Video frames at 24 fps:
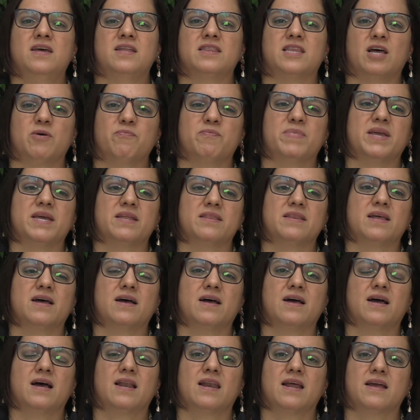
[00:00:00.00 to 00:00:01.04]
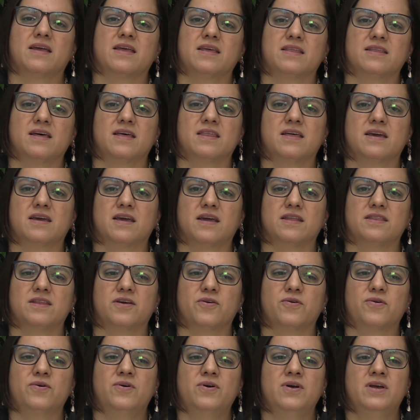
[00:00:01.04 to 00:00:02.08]
también a la equidad de
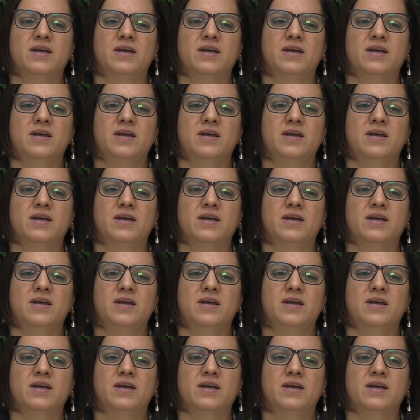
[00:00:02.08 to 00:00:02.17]
género.